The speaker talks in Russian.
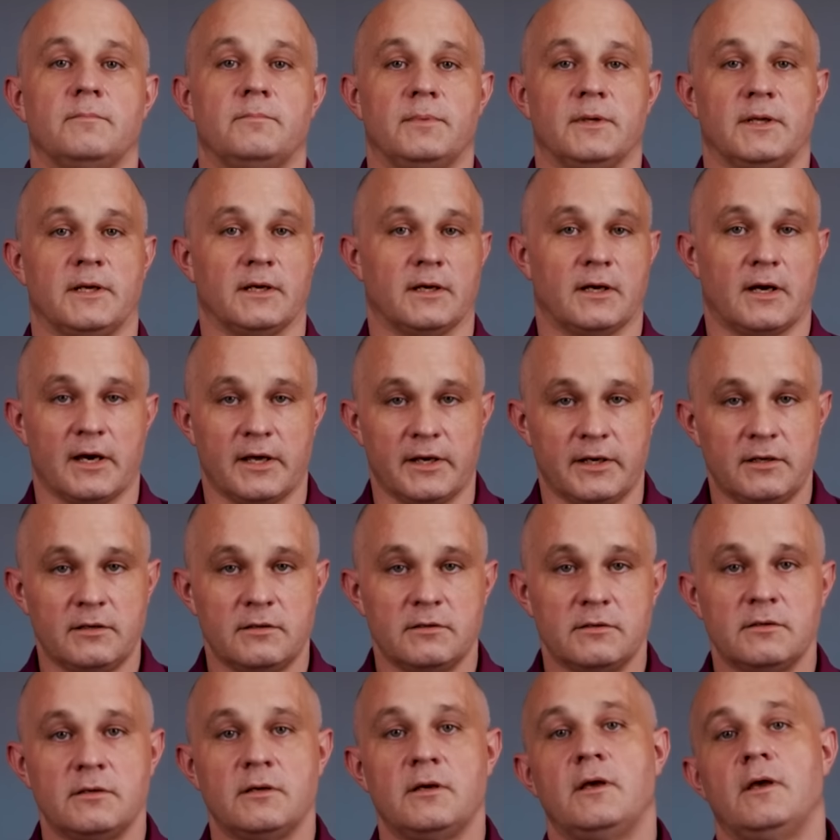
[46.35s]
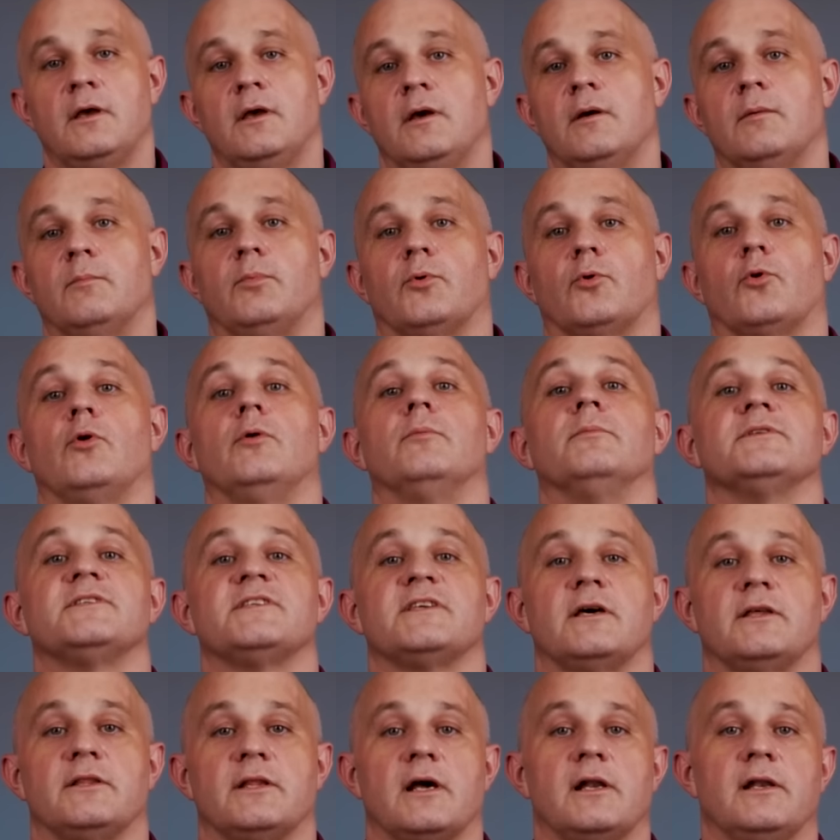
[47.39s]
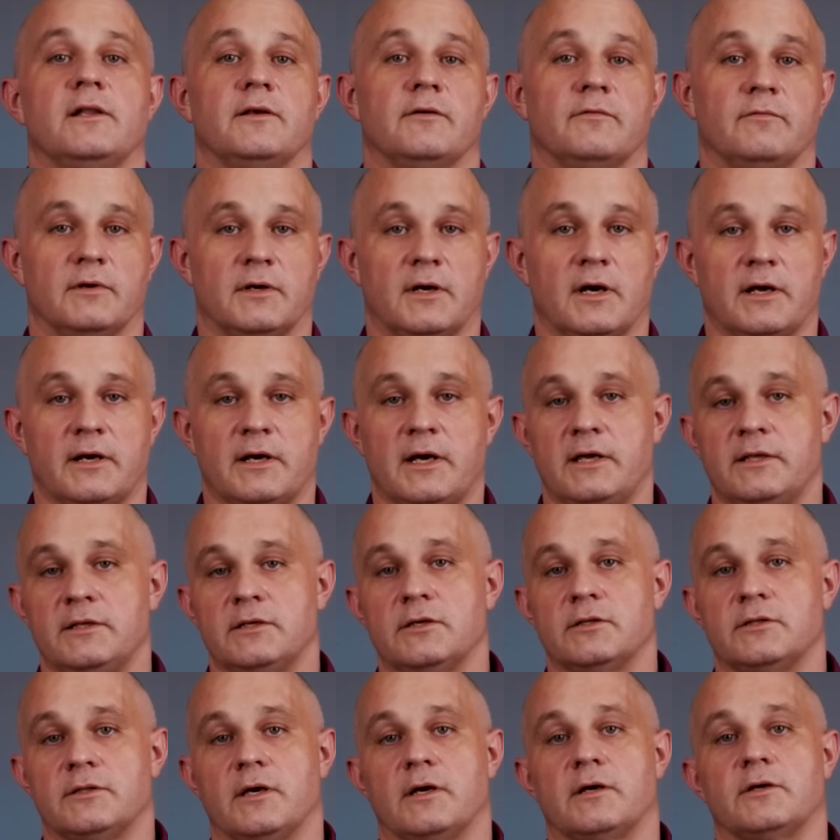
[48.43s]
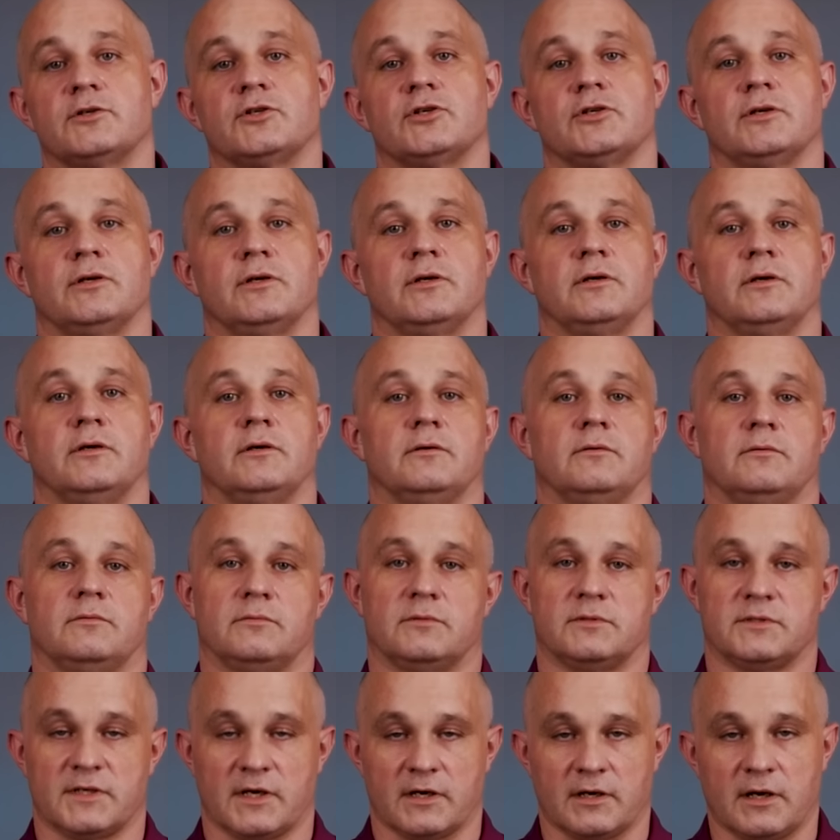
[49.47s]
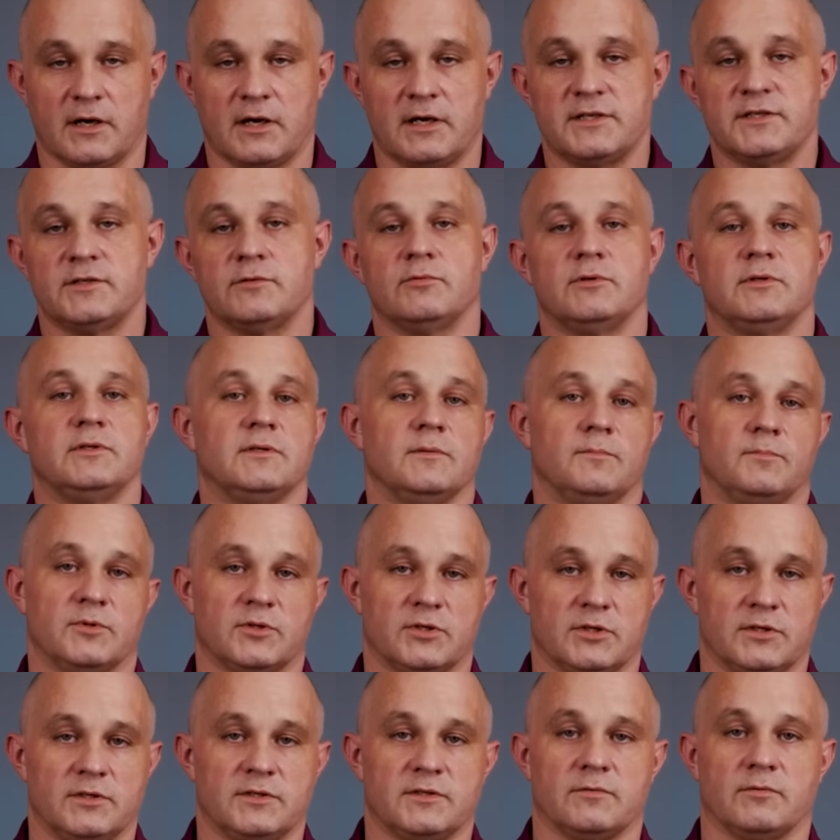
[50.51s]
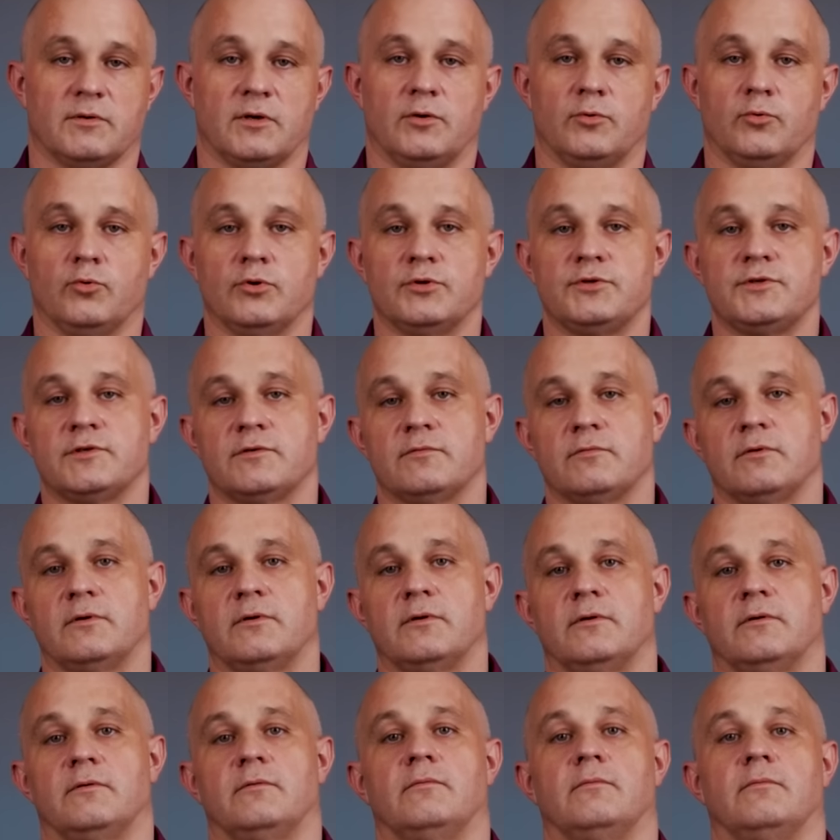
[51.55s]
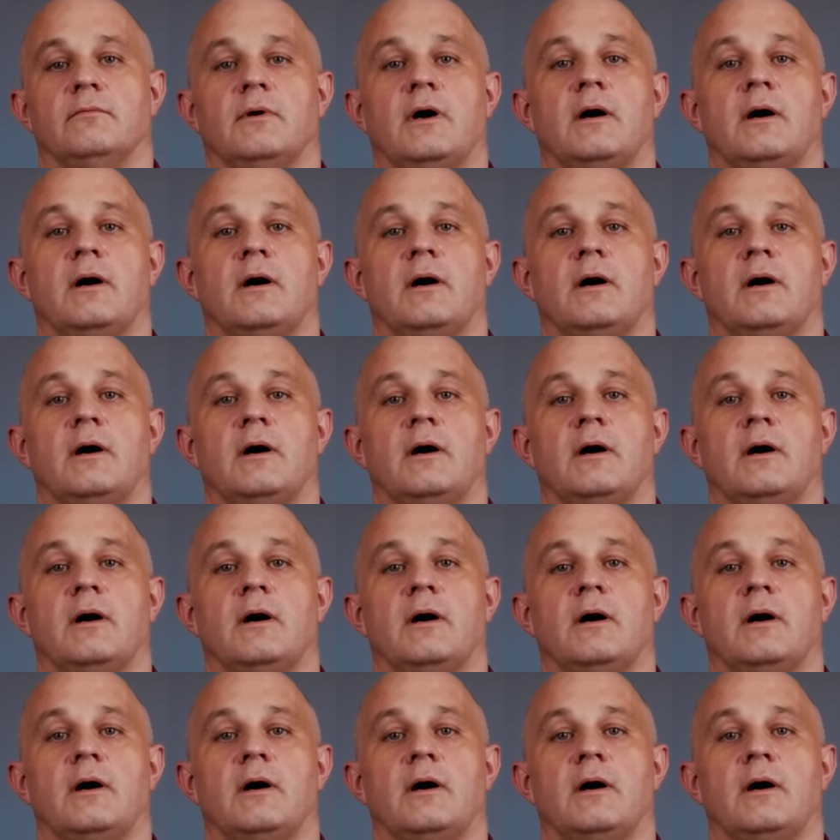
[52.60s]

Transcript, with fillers: перегори», про эмоциональное выгорание. Также заказывайте, пишите свои отзывы.